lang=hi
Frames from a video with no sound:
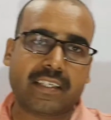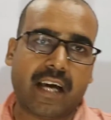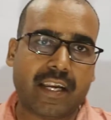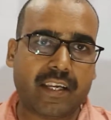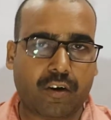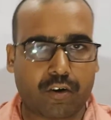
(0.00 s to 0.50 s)

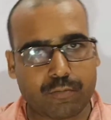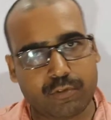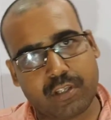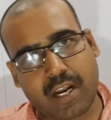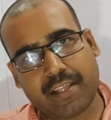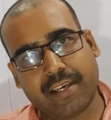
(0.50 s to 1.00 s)
राजधानी और
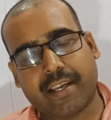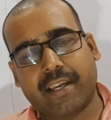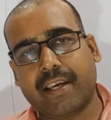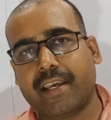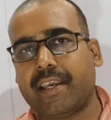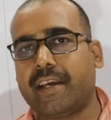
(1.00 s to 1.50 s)
मुद्रा देख
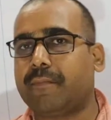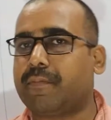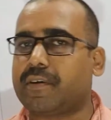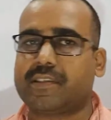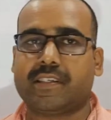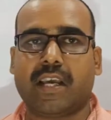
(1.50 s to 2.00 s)
लेंगे एक
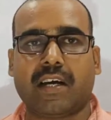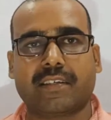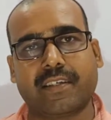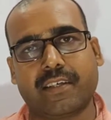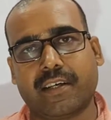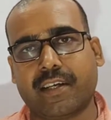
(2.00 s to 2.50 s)
प्रश्न यहाँ
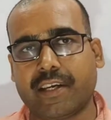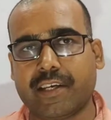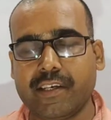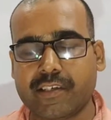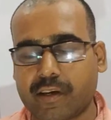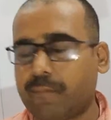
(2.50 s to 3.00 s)
से रहने की